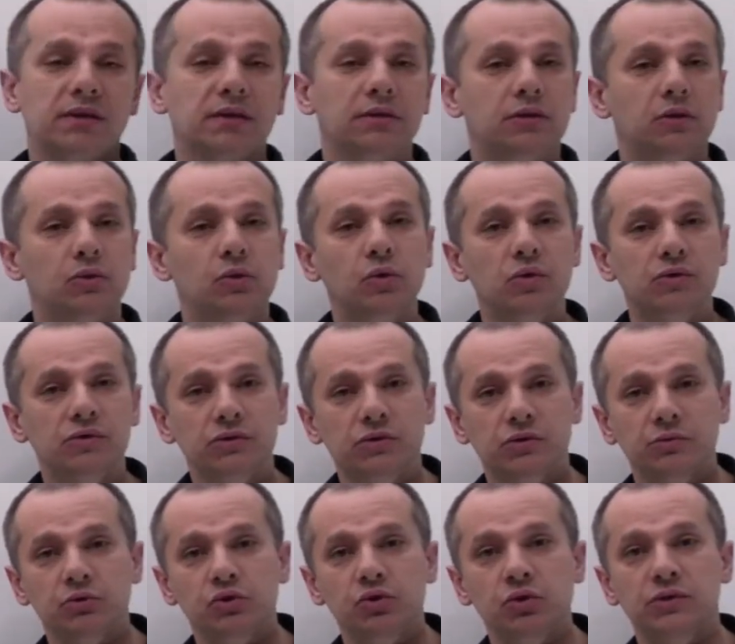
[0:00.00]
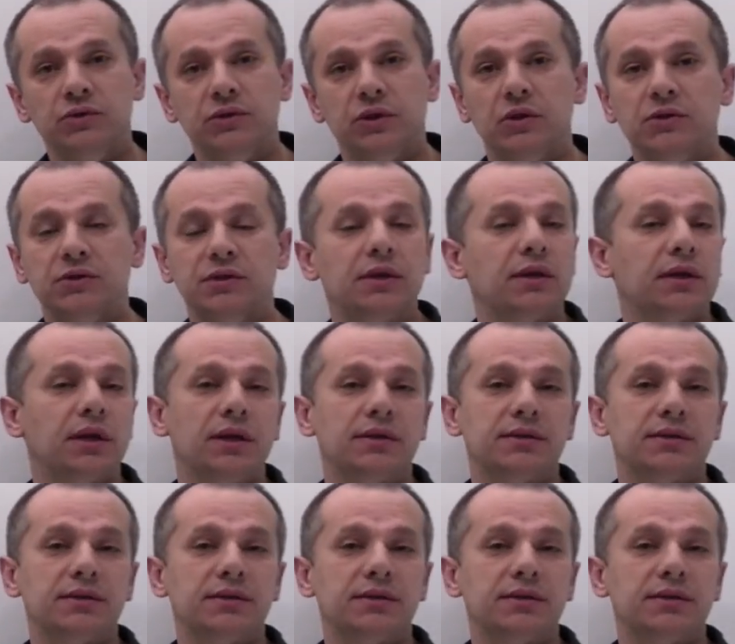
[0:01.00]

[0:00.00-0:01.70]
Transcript: ich in der Lösung zum Schluss rauskriege,